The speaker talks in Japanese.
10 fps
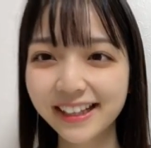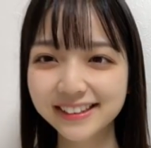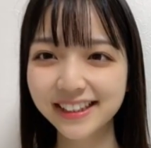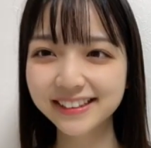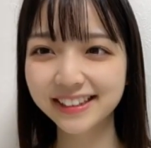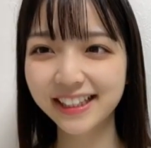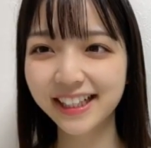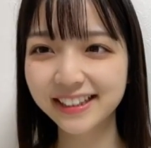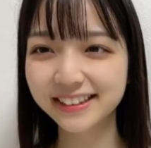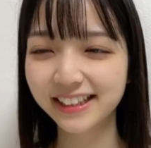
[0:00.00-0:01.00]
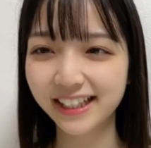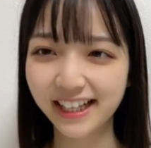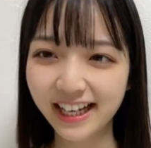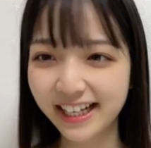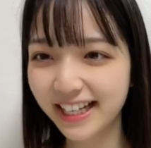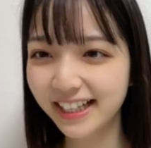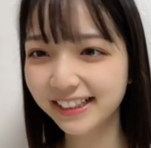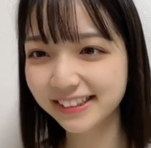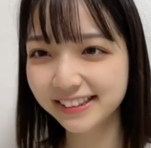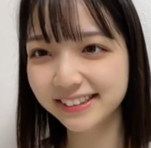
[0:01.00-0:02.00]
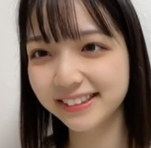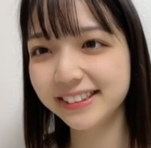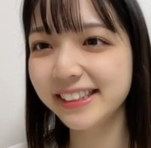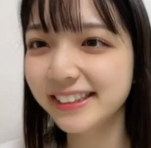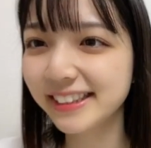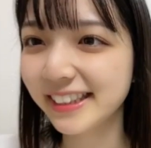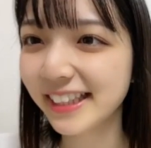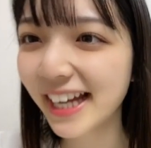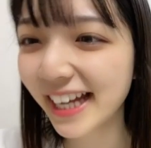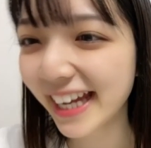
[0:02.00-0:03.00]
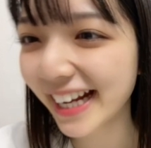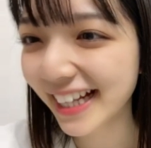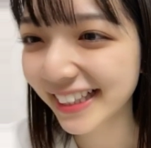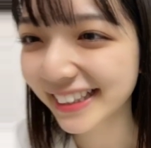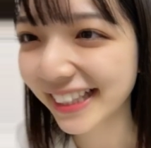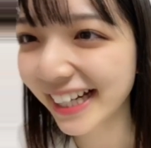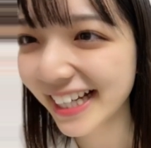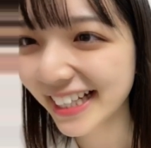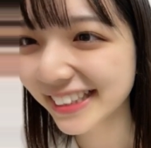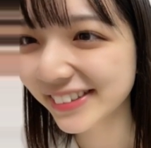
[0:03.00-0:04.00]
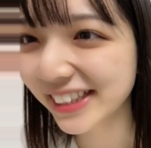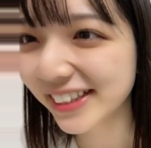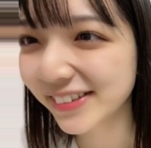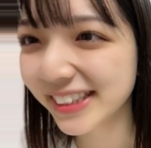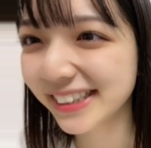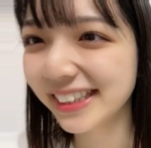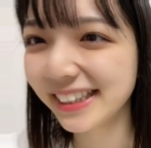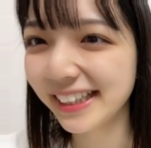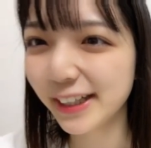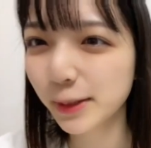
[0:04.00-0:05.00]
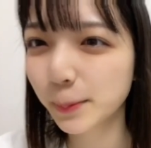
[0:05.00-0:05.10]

さっち偉いってありがとう嬉しいあ偉いってありがとうみんな褒めてくれて